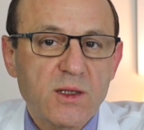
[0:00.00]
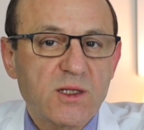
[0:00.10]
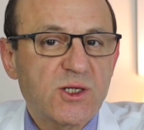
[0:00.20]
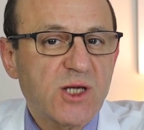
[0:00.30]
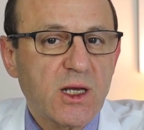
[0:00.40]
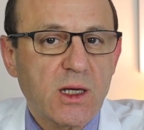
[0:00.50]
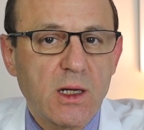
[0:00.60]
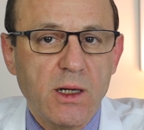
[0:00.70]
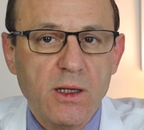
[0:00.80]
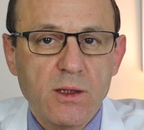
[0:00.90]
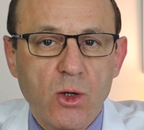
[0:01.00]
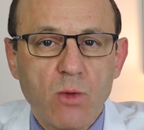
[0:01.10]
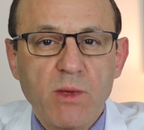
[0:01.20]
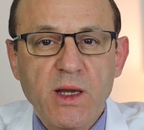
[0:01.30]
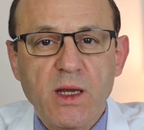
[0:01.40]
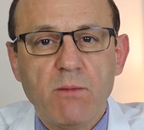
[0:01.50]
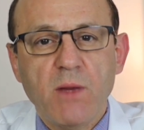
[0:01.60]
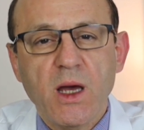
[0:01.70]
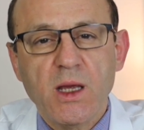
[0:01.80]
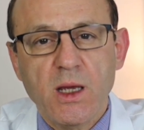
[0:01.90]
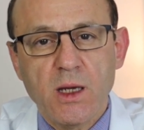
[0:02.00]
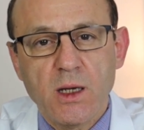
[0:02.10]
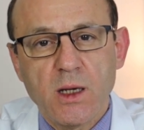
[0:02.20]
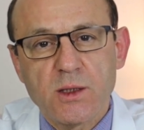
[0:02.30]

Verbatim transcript: تتشكل عندهم حماية